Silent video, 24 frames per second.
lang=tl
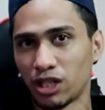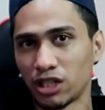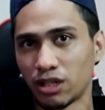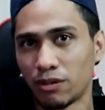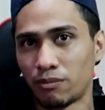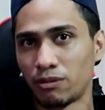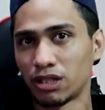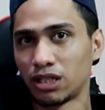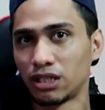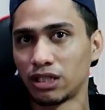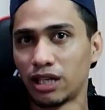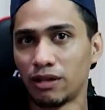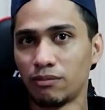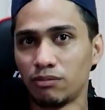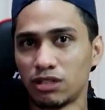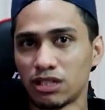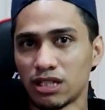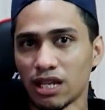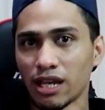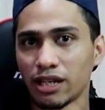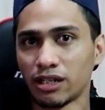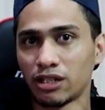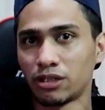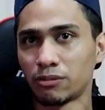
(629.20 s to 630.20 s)
Pwede ka maging game
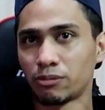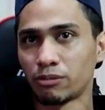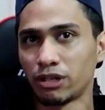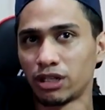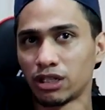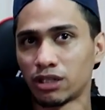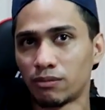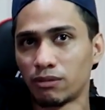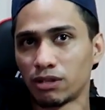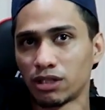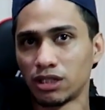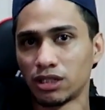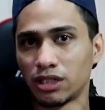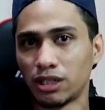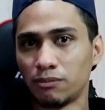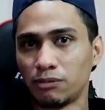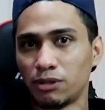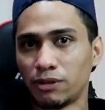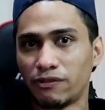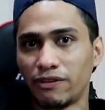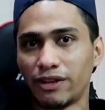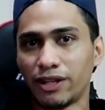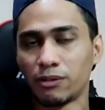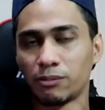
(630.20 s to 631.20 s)
designer, pwede ka maging game
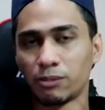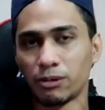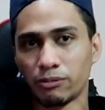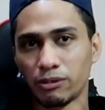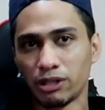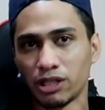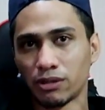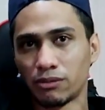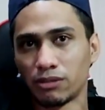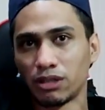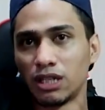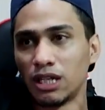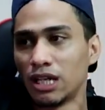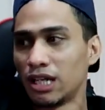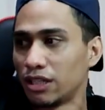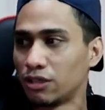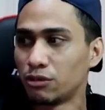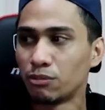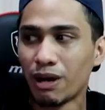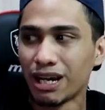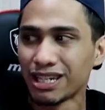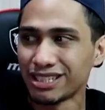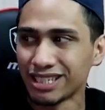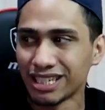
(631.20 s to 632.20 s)
developer, pwede ka mag,
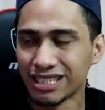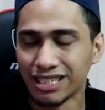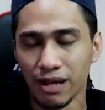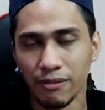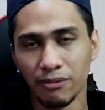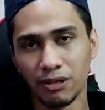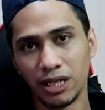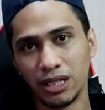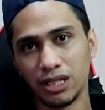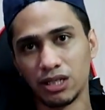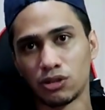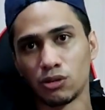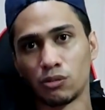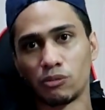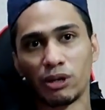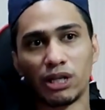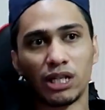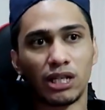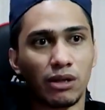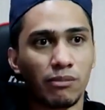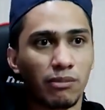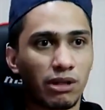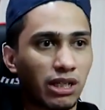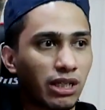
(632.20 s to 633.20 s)
yung mga sinasabi lang dito,
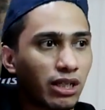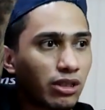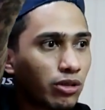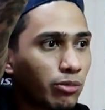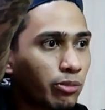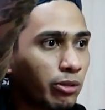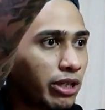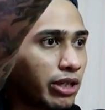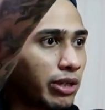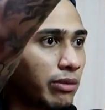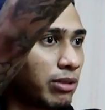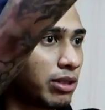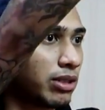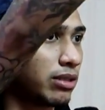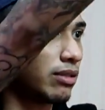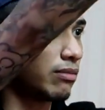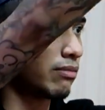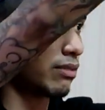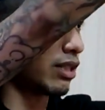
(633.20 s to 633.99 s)
pwede ka maging ganito, pwede ka maging,